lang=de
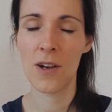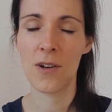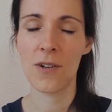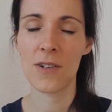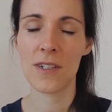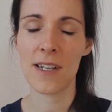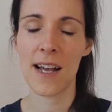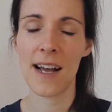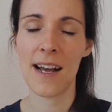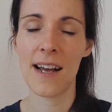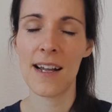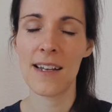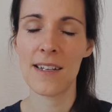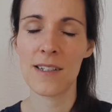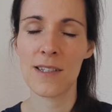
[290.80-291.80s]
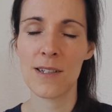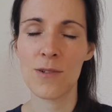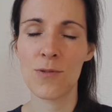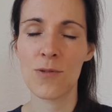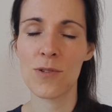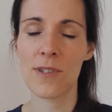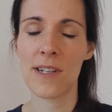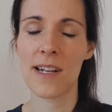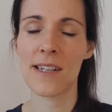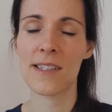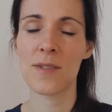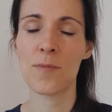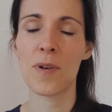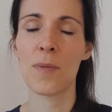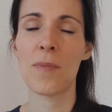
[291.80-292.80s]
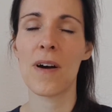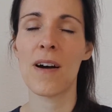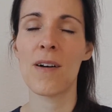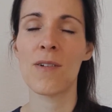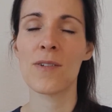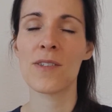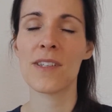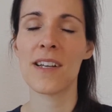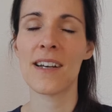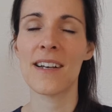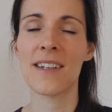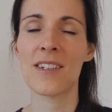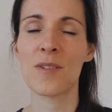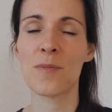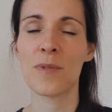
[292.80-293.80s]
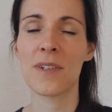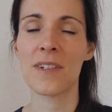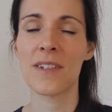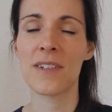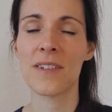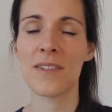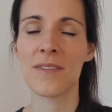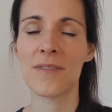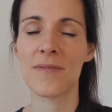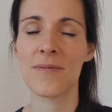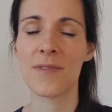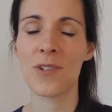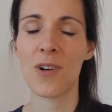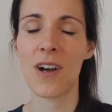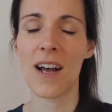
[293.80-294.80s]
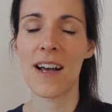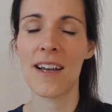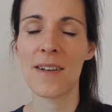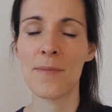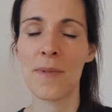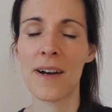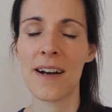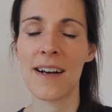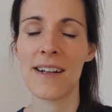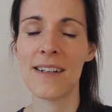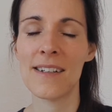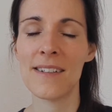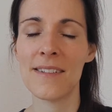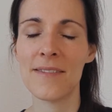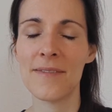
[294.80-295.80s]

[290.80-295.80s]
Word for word: Und alles loslassen beim Ausatmen. Noch einmal.